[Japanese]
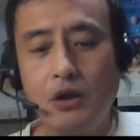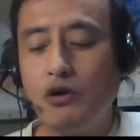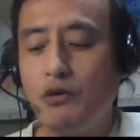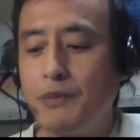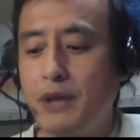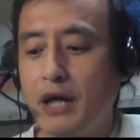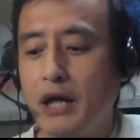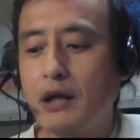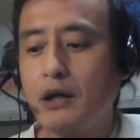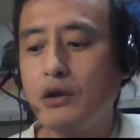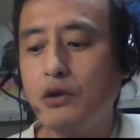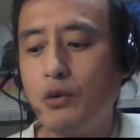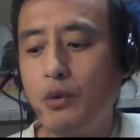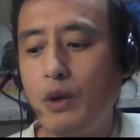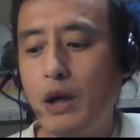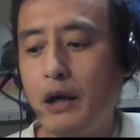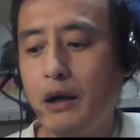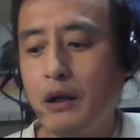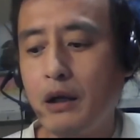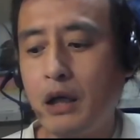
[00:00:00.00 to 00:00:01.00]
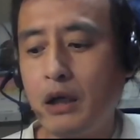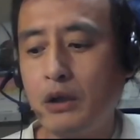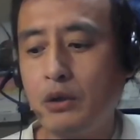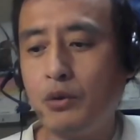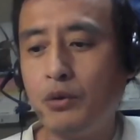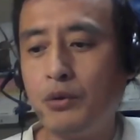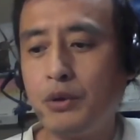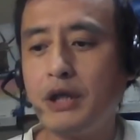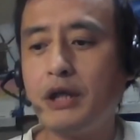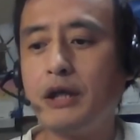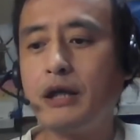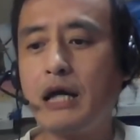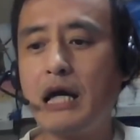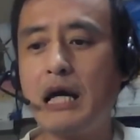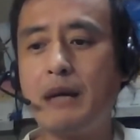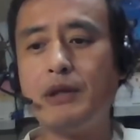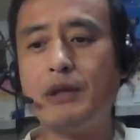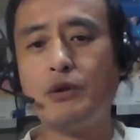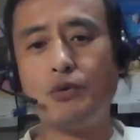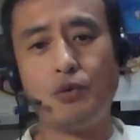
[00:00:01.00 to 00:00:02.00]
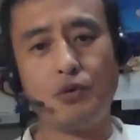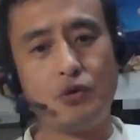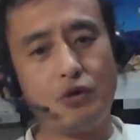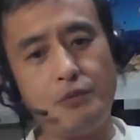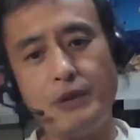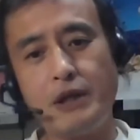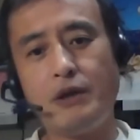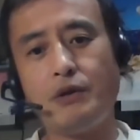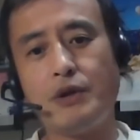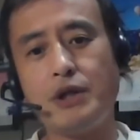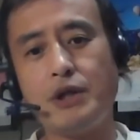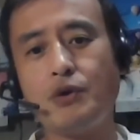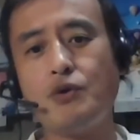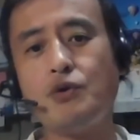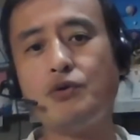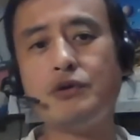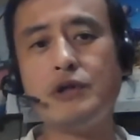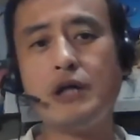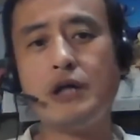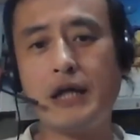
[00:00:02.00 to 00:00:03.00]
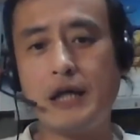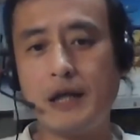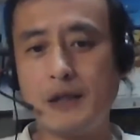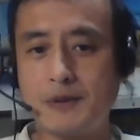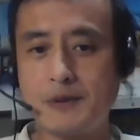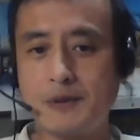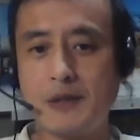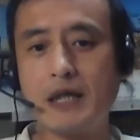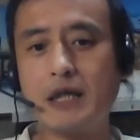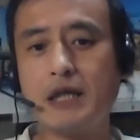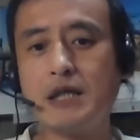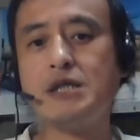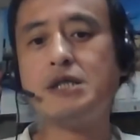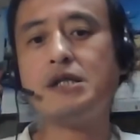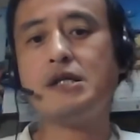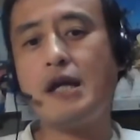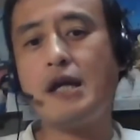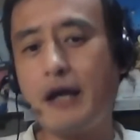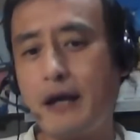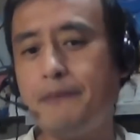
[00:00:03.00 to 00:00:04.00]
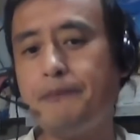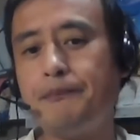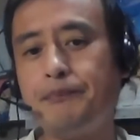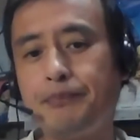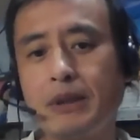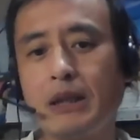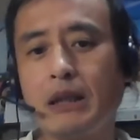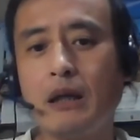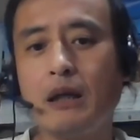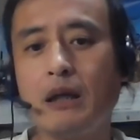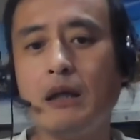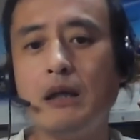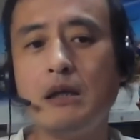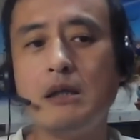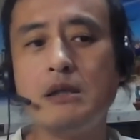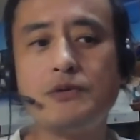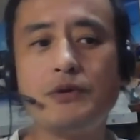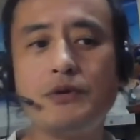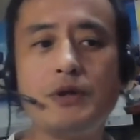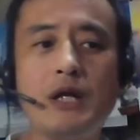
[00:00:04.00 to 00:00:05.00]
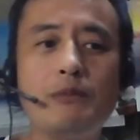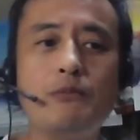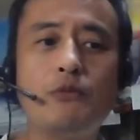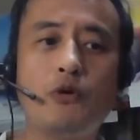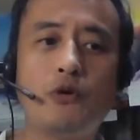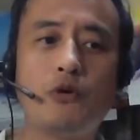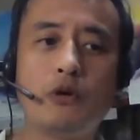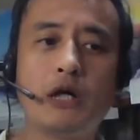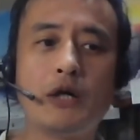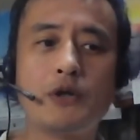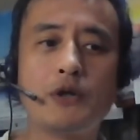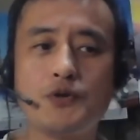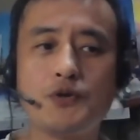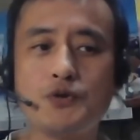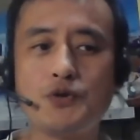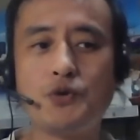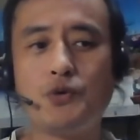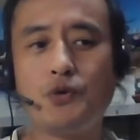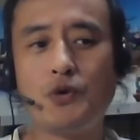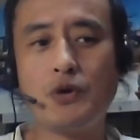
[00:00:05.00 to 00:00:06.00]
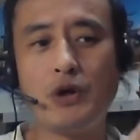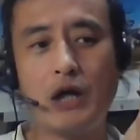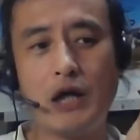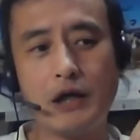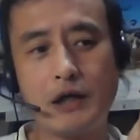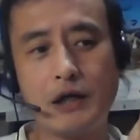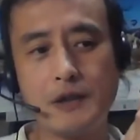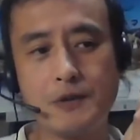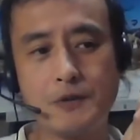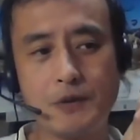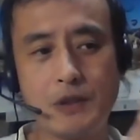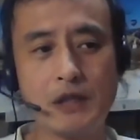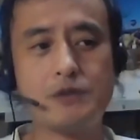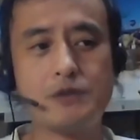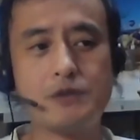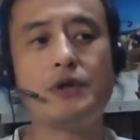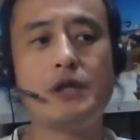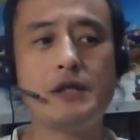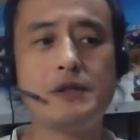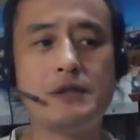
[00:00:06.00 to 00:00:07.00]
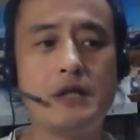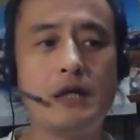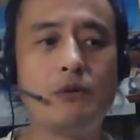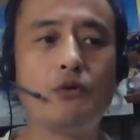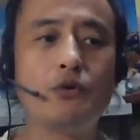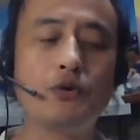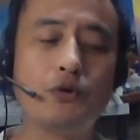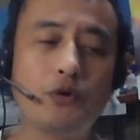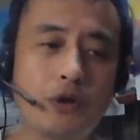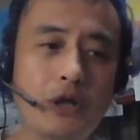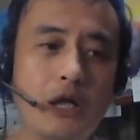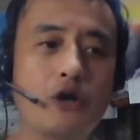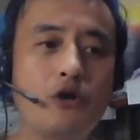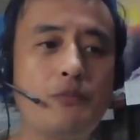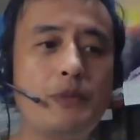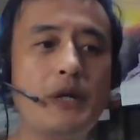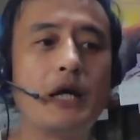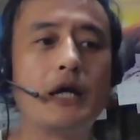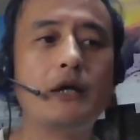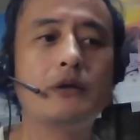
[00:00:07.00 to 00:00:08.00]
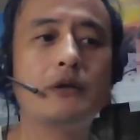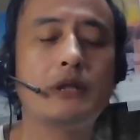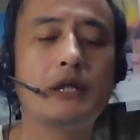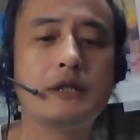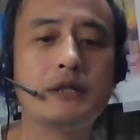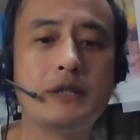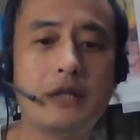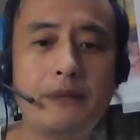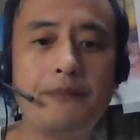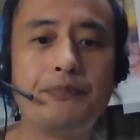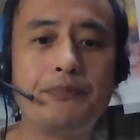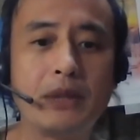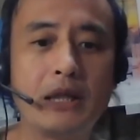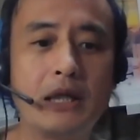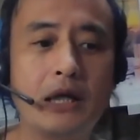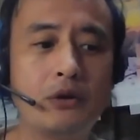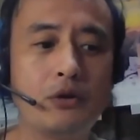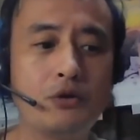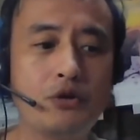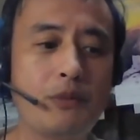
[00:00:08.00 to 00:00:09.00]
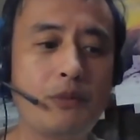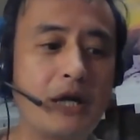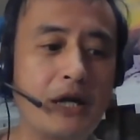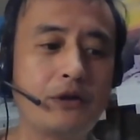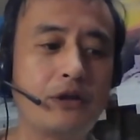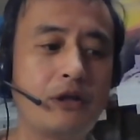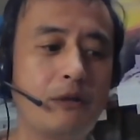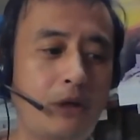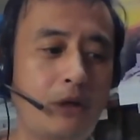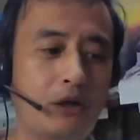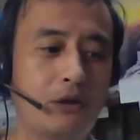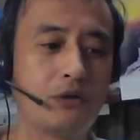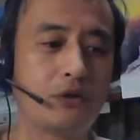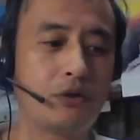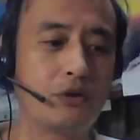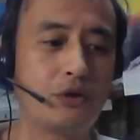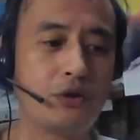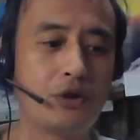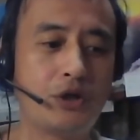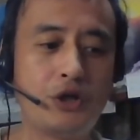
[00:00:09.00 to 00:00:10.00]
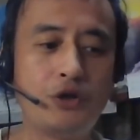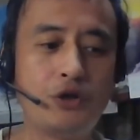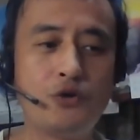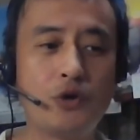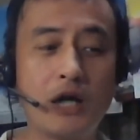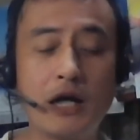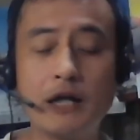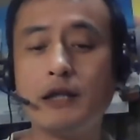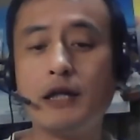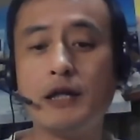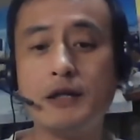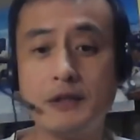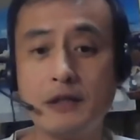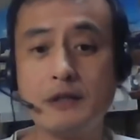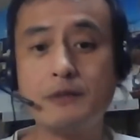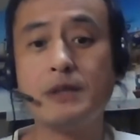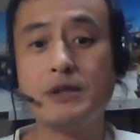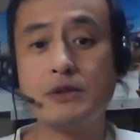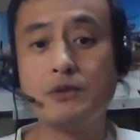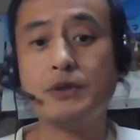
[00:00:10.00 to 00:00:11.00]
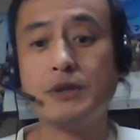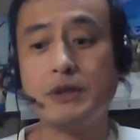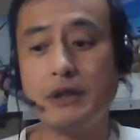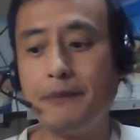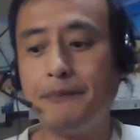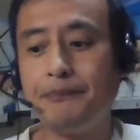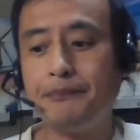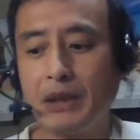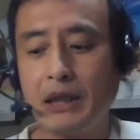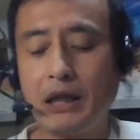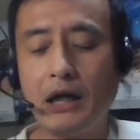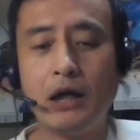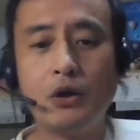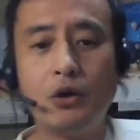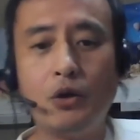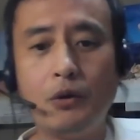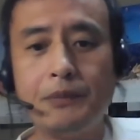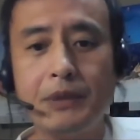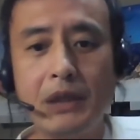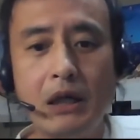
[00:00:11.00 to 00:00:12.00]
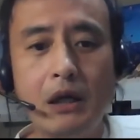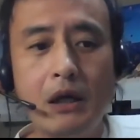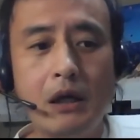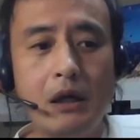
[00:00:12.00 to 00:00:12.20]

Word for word: 読み上げるのは、あの1回目の口頭弁論に被告が欠席して、それでもうあの訴状通りの判決下すときですね、この時は読み上げるんですね。あの読み上げるって、まあ、理由を簡単に説明するんですね。あの